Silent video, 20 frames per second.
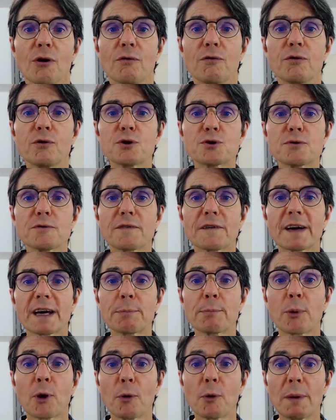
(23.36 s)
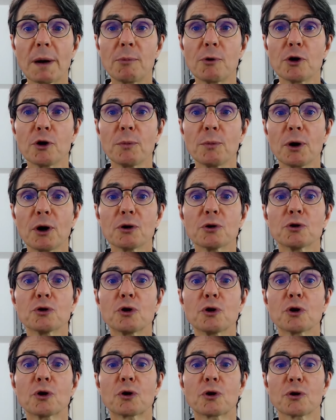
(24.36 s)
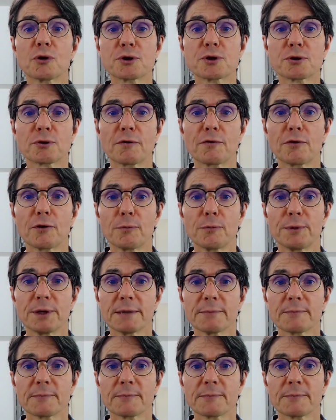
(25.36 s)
vous souffrez probablement de claustrophobie.